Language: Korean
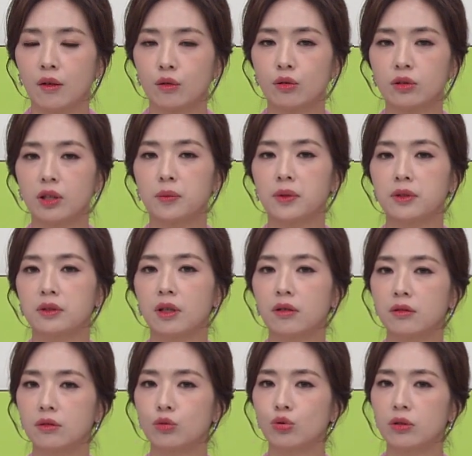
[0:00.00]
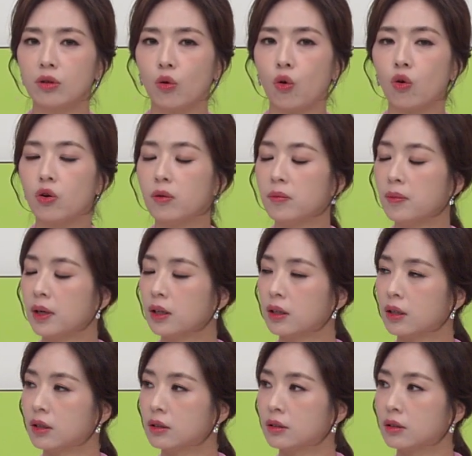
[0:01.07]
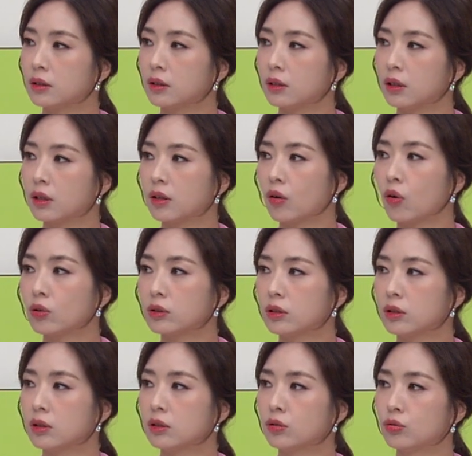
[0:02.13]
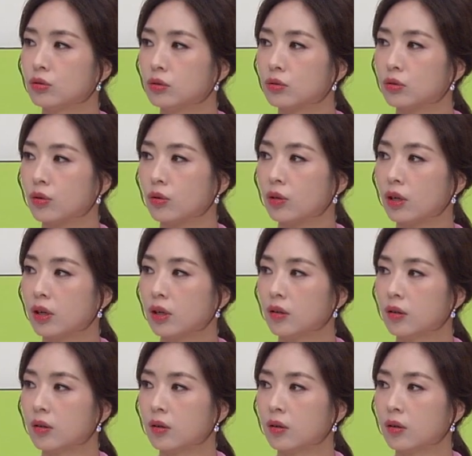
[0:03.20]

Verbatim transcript: 그렇다면 이상근은 최대 얼마까지 커질 수 있는 건가요?